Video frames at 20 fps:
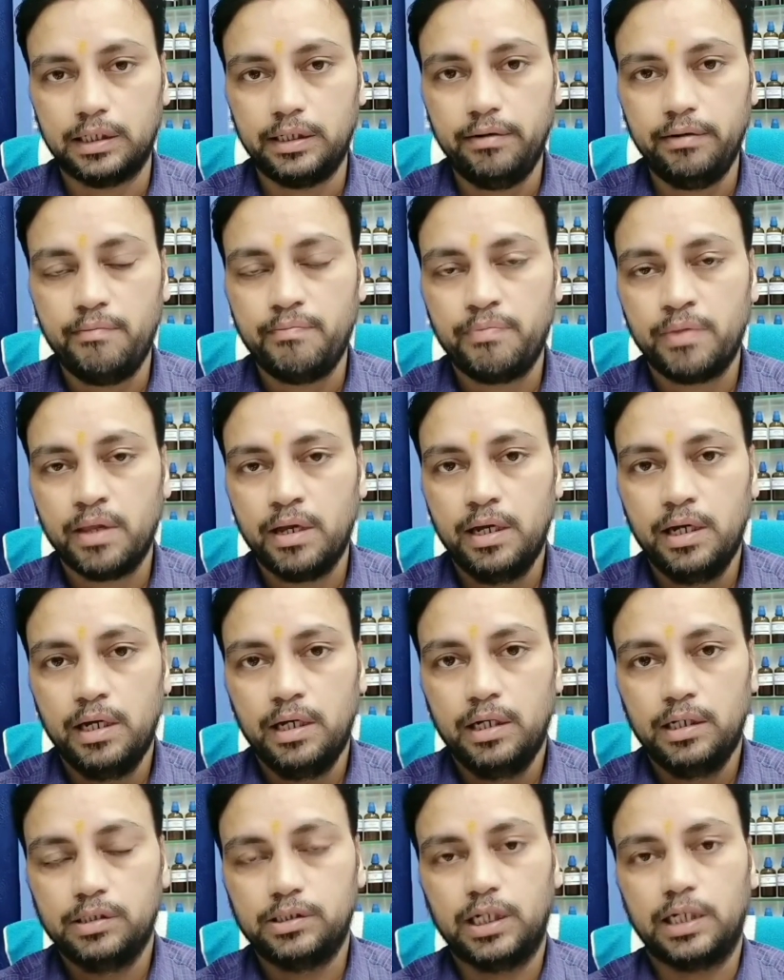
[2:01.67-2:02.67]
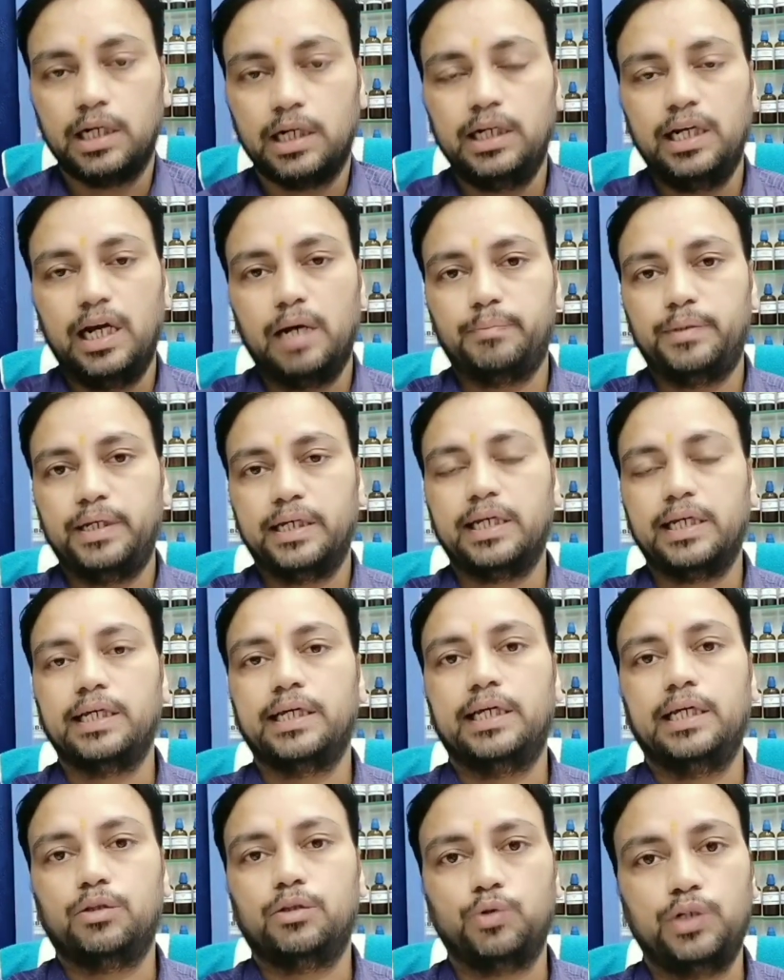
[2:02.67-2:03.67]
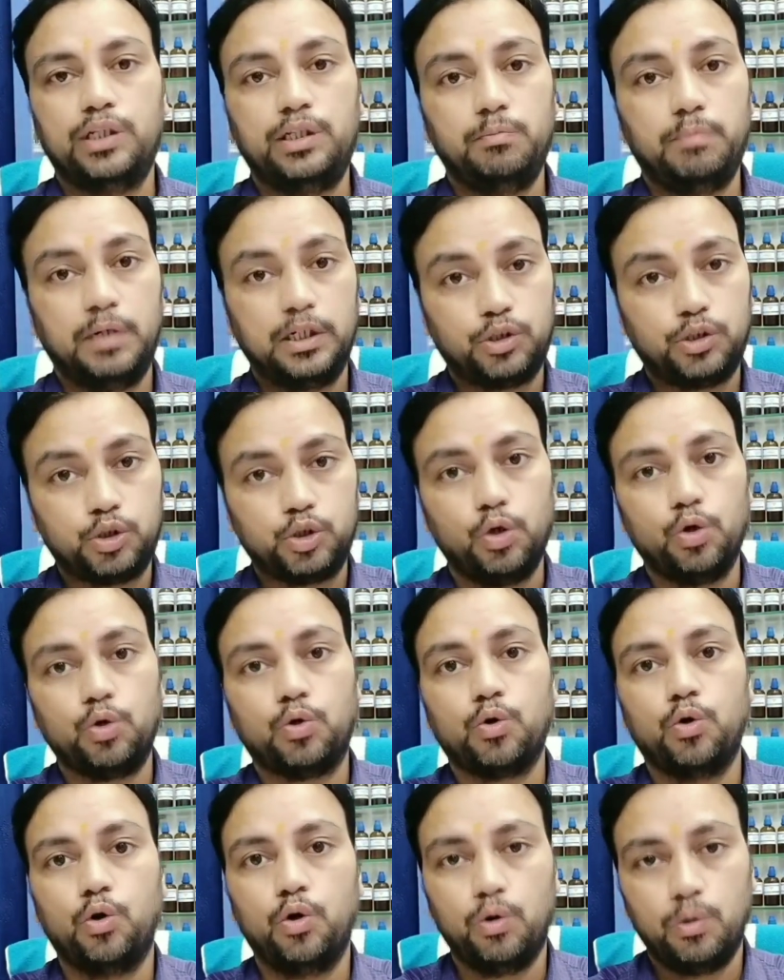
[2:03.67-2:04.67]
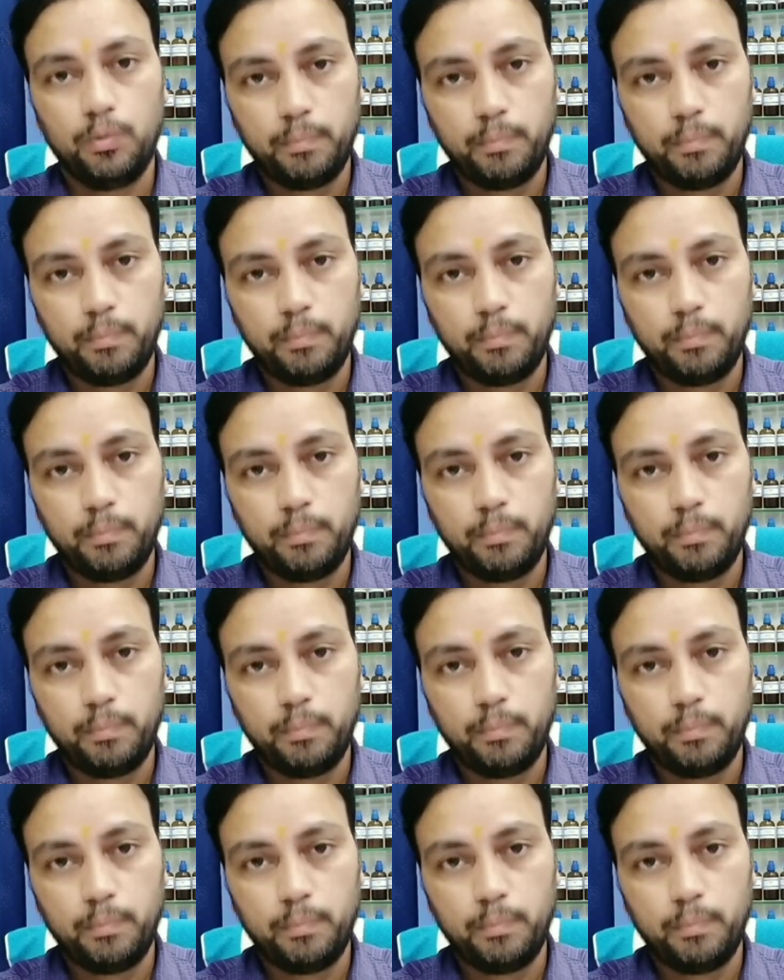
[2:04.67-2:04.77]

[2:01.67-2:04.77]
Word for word: हैं जनरली आप देखेंगे तो यदि बच्चों को